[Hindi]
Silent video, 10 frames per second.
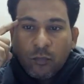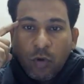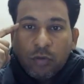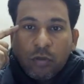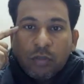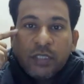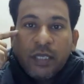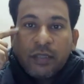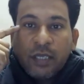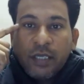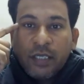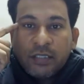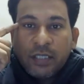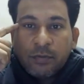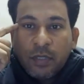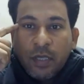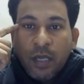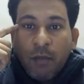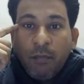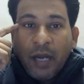कौन कौन से हैं थर्टीन
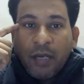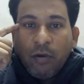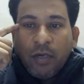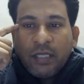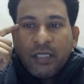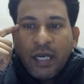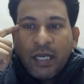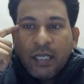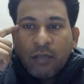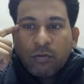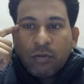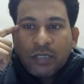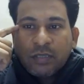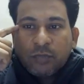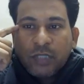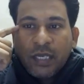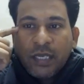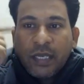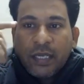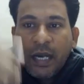स्टेप्स बाकी लोग लिख दिया करिए तो थोड़ा सा मुझे
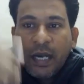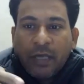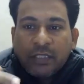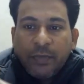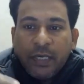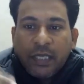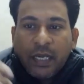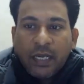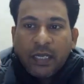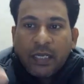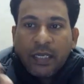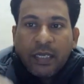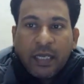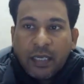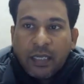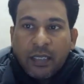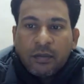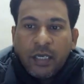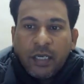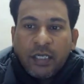लगेगा कि हाँ पार्टिसिपेट कर रहे हैं कि नहीं कर रहे हैं
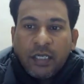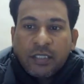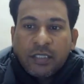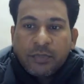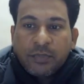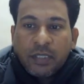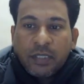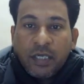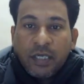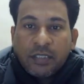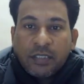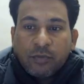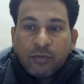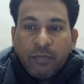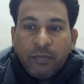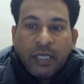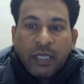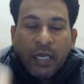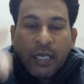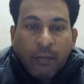थर्टीन स्टेप्स हैं थर्टीन स्टेप्स तो आप
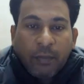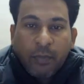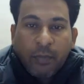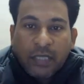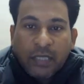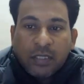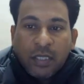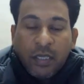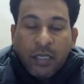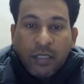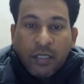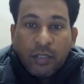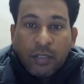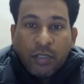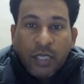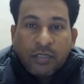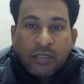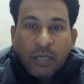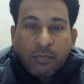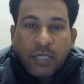देखिएगा कि आपके पास कितने
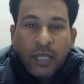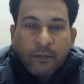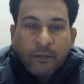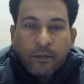स्टेप्स हैं